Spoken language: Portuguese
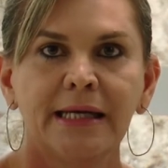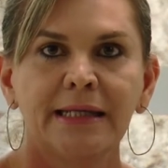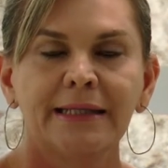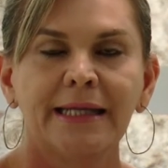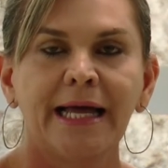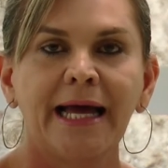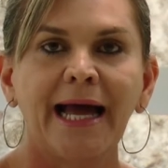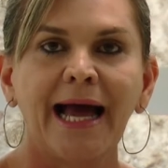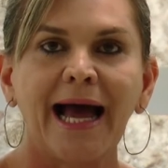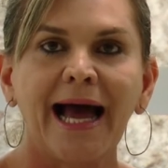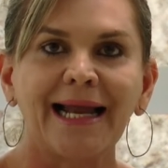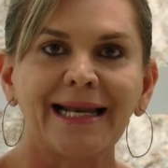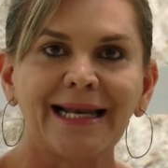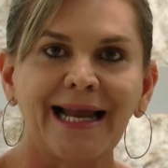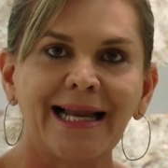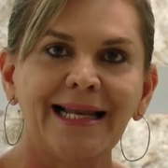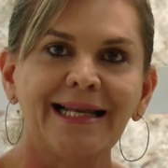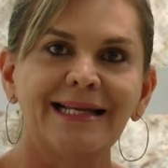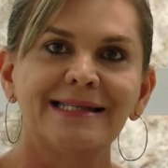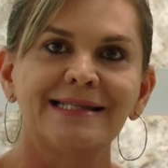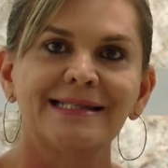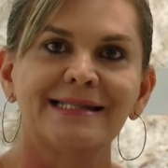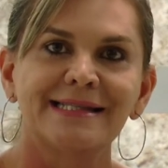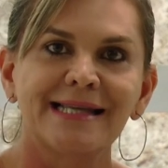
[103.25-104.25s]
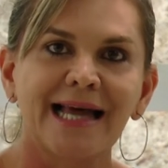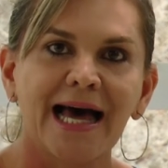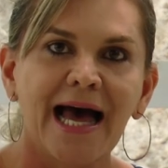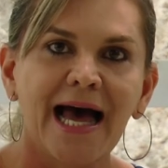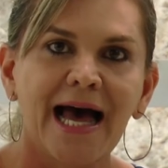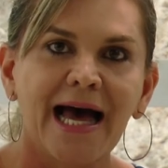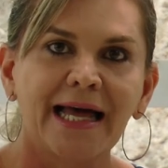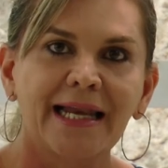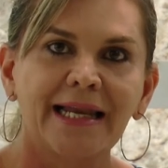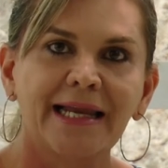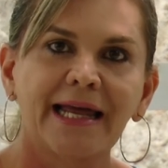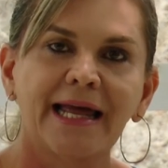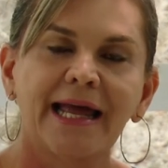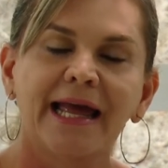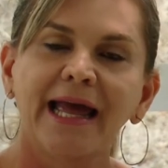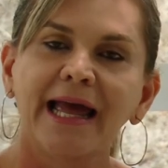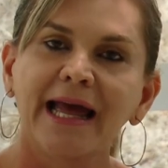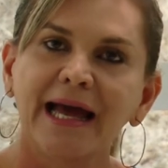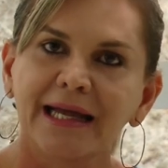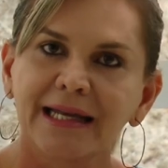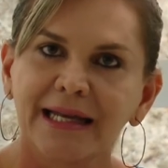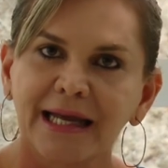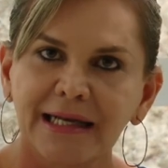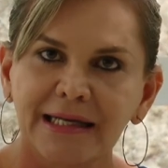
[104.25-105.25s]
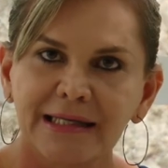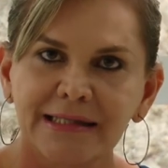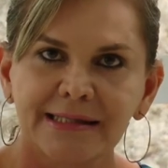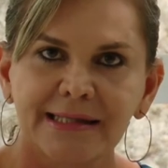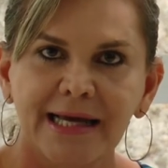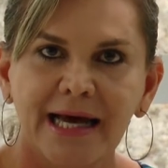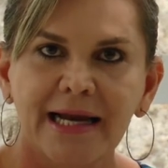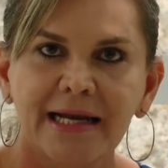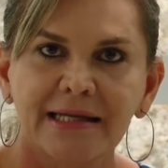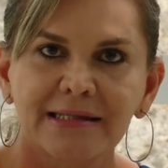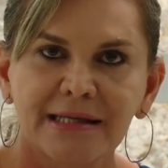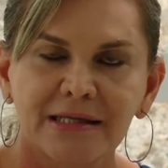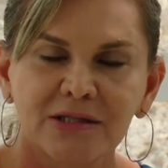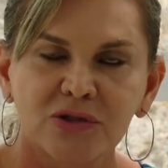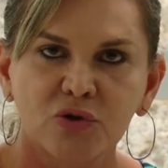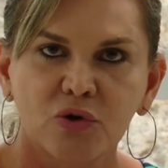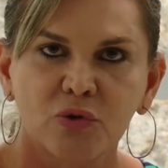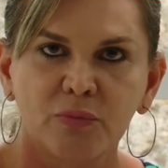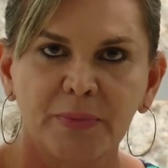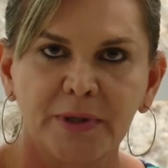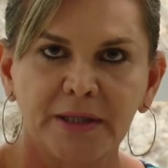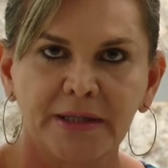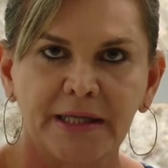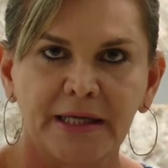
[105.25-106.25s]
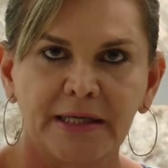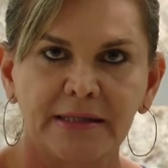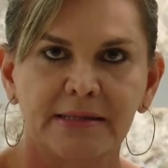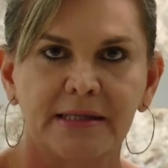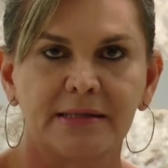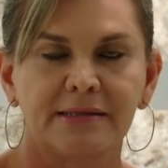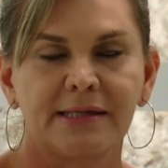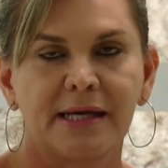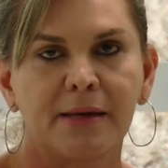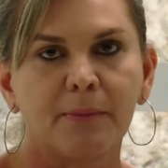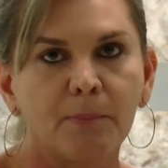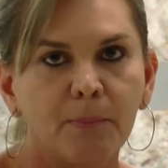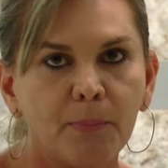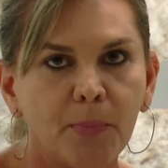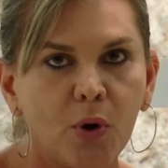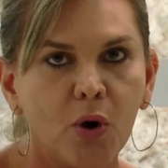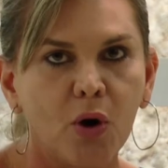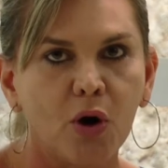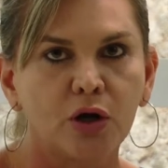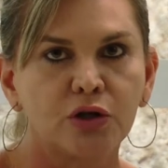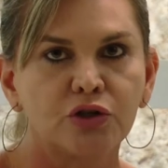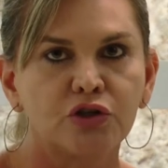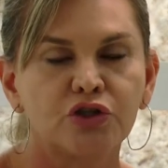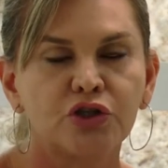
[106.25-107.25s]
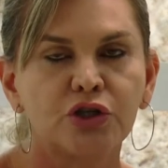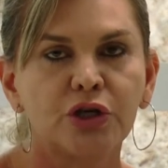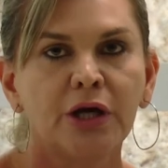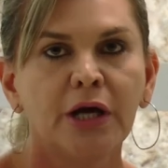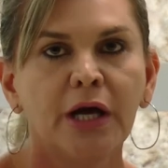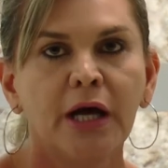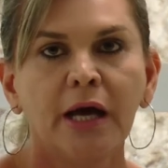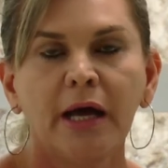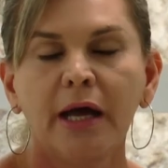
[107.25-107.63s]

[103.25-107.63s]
né, analisar e reanalisar essas competências em pote,